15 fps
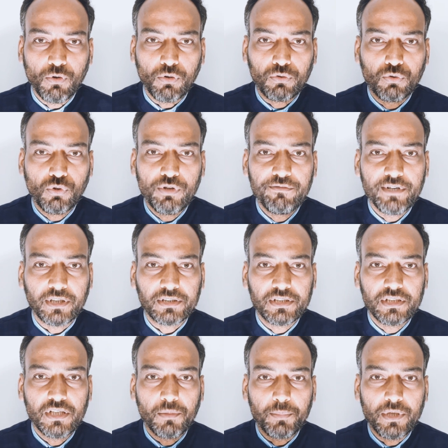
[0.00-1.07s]
और कोई
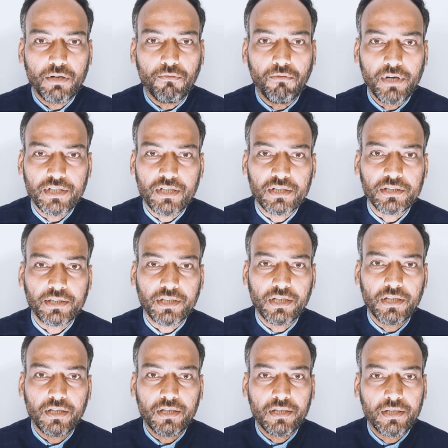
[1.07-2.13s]
व्यक्ति अपने वजन
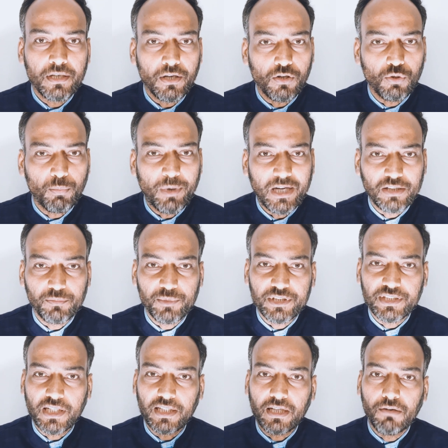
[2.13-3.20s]
के अनुपात
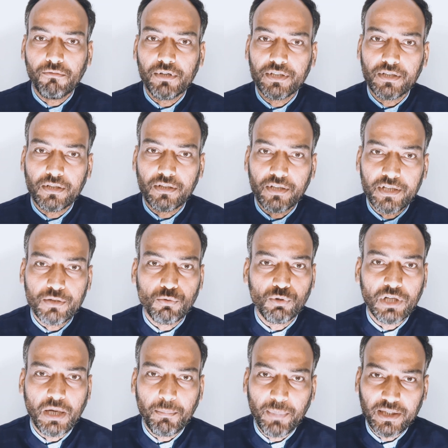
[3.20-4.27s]
में ज़्यादा वजन नहीं
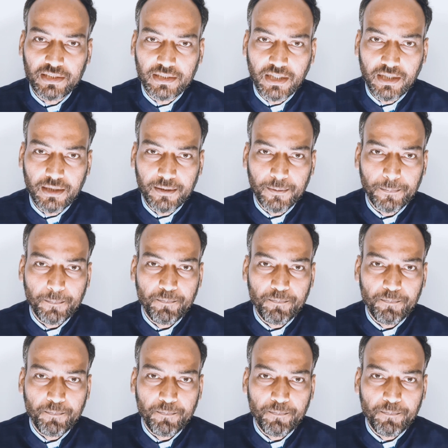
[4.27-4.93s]
उठा पाता है